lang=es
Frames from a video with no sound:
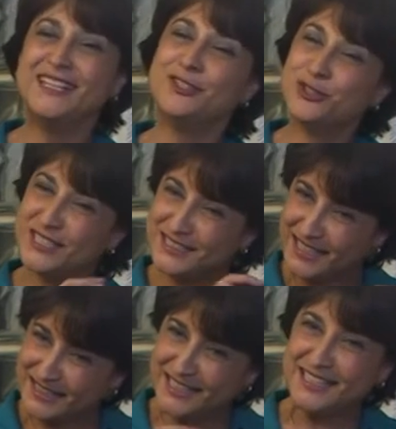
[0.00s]
Entonces,
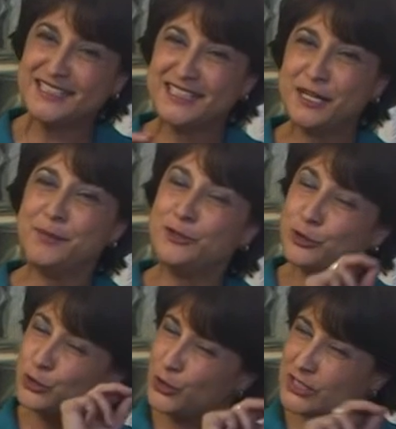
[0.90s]
tienes que ir
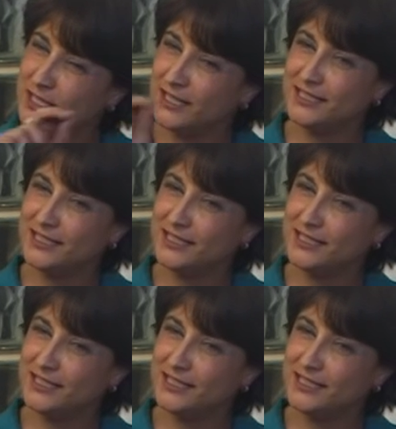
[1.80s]
viendo toda esa